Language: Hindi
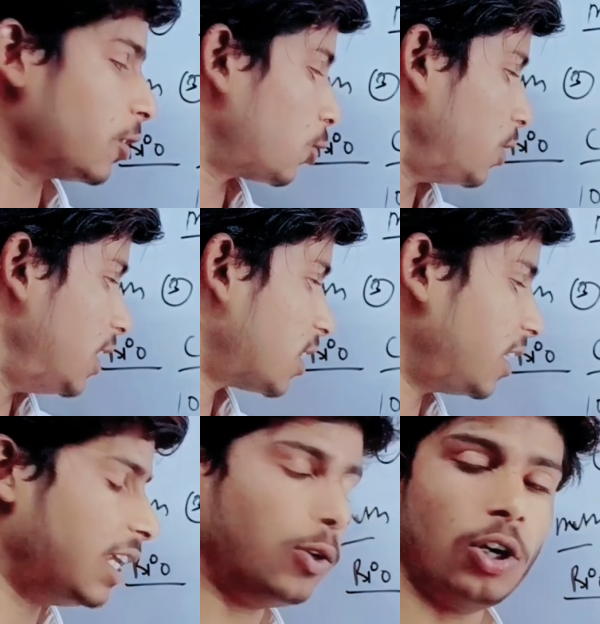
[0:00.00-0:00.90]
तो ये
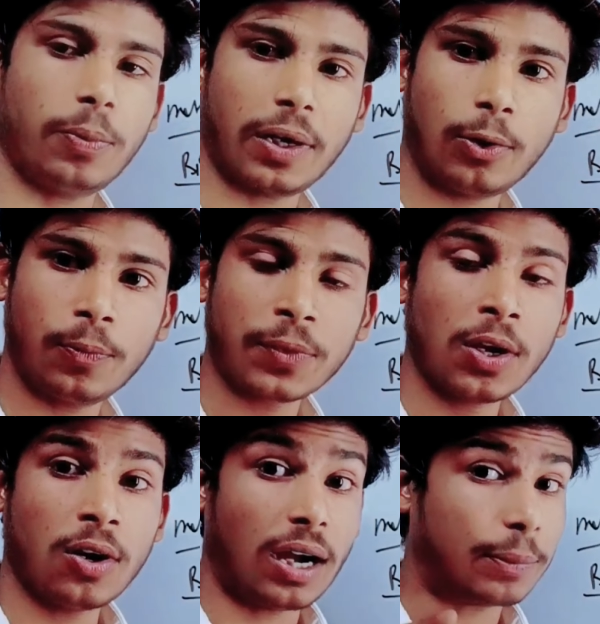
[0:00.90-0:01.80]
तीन यूनिट पढ़ लो
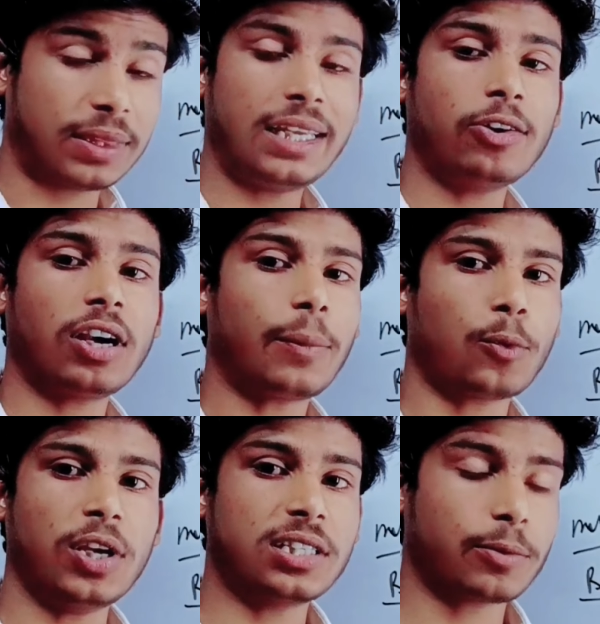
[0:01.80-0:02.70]
अब तीन यूनिट आप
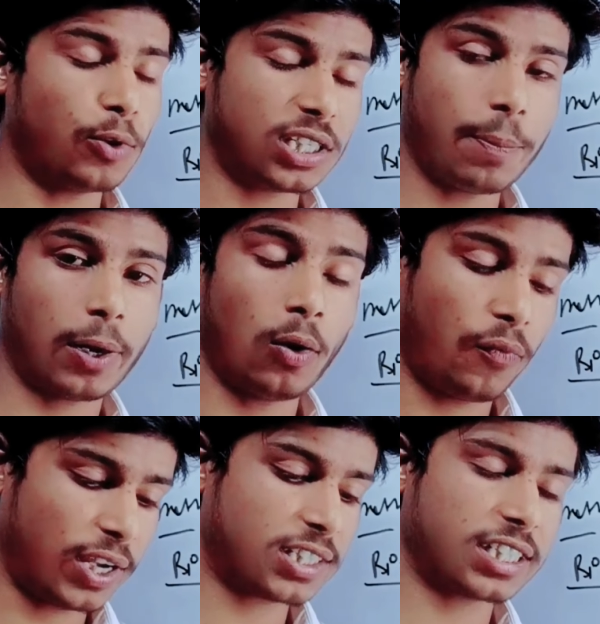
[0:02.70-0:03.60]
कोई कोई से पढ़ लो
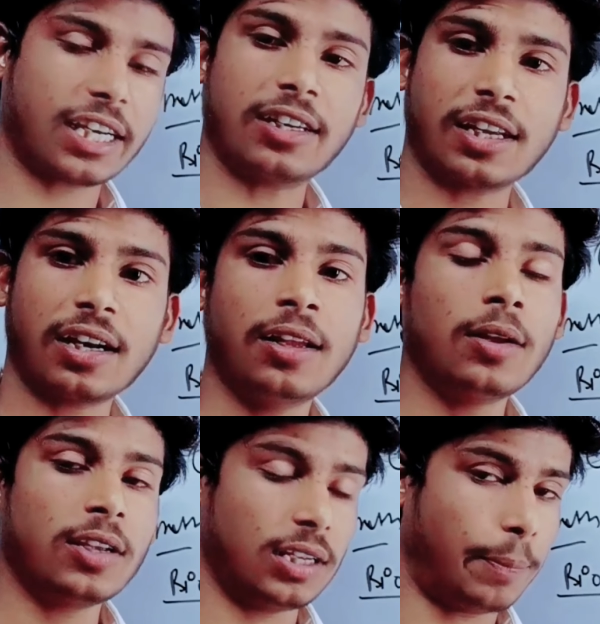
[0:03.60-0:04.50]
फर्स्ट सेकंड थर्ड
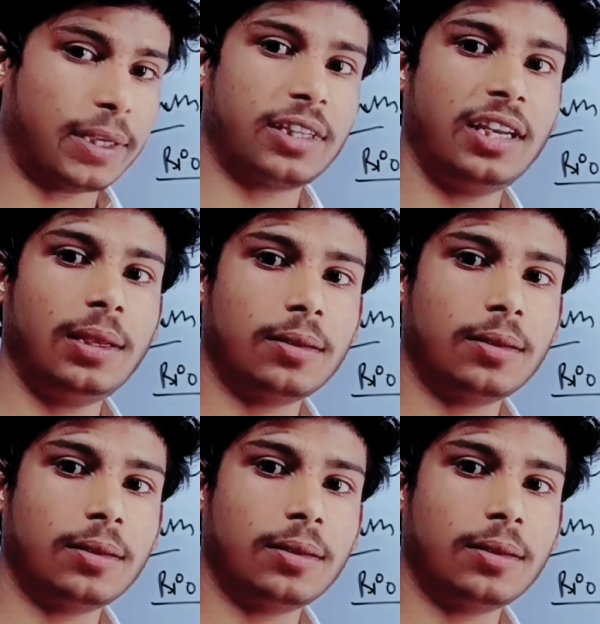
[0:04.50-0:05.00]
या फिर थ्री